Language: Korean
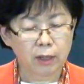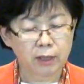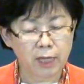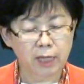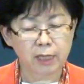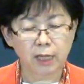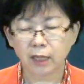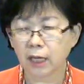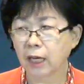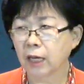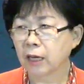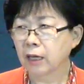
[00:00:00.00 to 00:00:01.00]

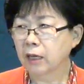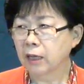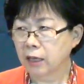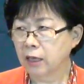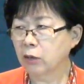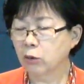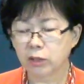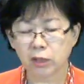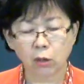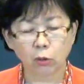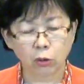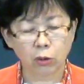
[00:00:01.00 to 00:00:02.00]
제자들의
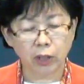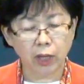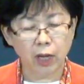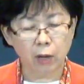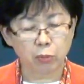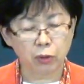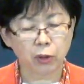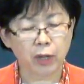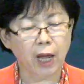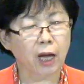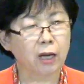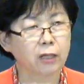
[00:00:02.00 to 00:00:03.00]
이것을 어떻게
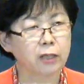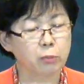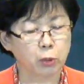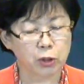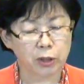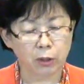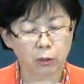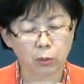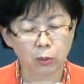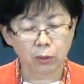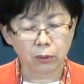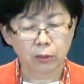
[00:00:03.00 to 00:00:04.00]
풀어나가는지
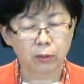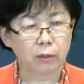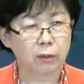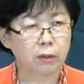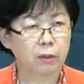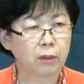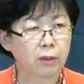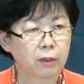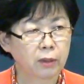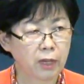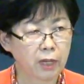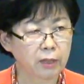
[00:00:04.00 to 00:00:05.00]
보시려고
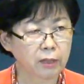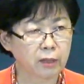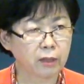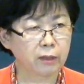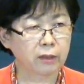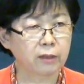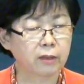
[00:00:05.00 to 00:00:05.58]
테스트,